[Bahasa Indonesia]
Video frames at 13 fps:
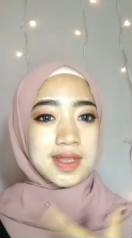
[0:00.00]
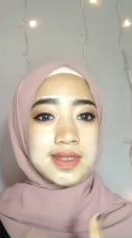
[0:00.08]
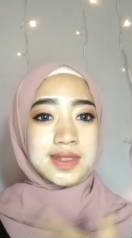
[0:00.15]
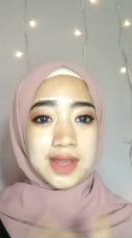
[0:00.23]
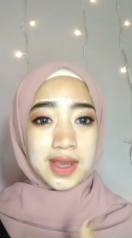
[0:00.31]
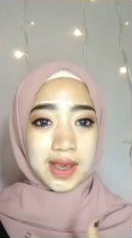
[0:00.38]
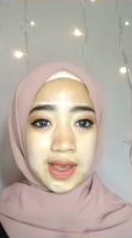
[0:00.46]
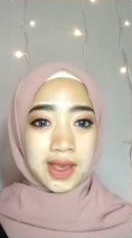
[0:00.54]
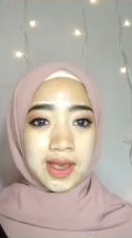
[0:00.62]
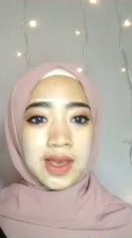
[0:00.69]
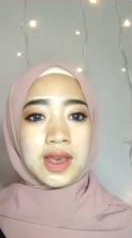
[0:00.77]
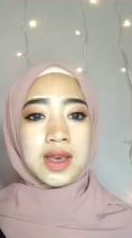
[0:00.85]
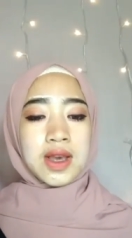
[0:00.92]

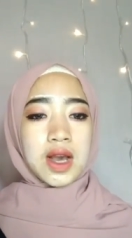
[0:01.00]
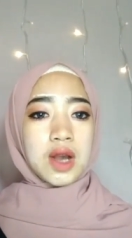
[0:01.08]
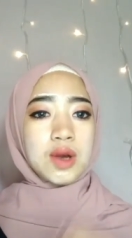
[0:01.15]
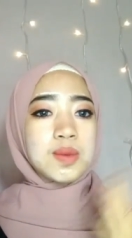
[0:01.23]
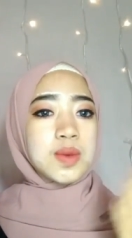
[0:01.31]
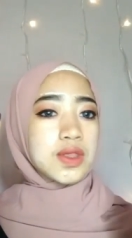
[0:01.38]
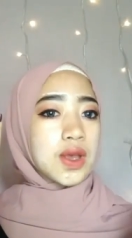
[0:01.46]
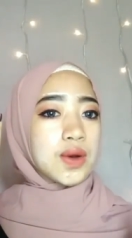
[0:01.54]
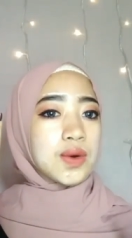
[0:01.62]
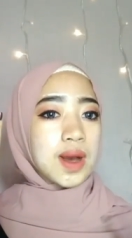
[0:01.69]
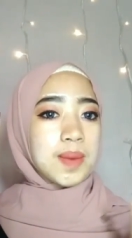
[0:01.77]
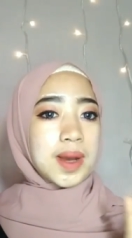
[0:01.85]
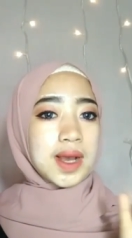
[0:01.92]
aja aku mau
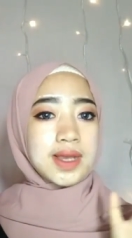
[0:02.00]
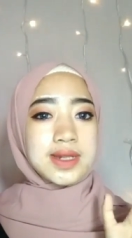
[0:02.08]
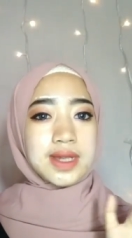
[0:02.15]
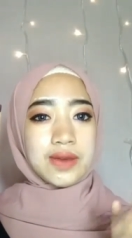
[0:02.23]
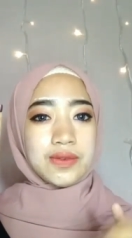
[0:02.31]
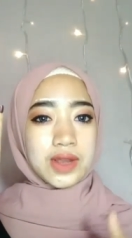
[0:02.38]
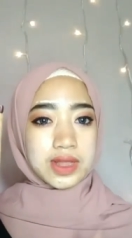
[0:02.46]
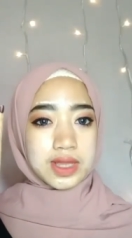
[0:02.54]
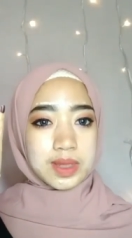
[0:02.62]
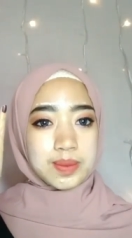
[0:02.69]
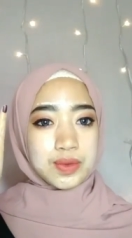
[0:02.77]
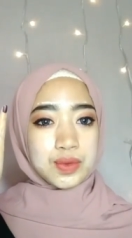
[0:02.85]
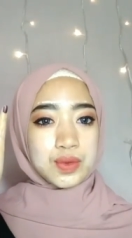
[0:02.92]
tahu apakah ini
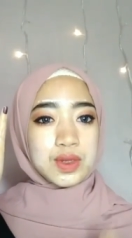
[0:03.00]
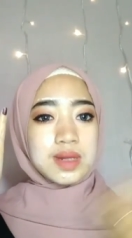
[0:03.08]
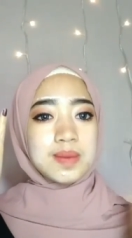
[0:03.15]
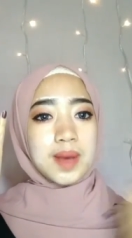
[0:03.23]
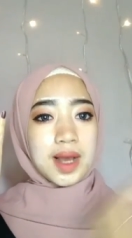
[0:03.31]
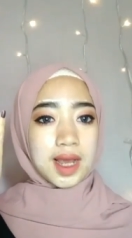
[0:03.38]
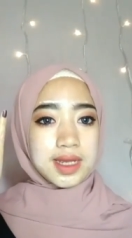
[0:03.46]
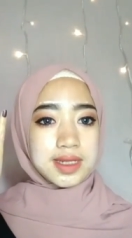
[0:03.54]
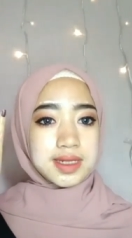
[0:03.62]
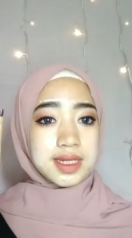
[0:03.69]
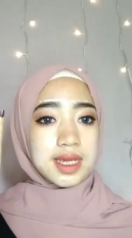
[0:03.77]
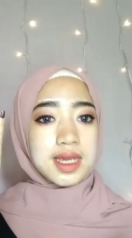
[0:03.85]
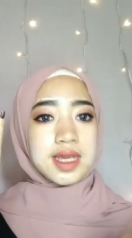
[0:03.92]
efektif untuk
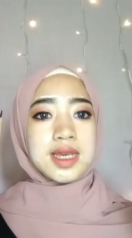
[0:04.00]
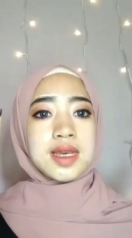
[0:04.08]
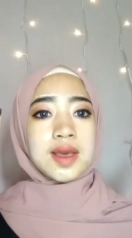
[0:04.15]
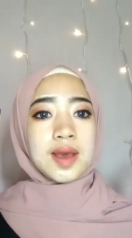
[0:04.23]
dipakai di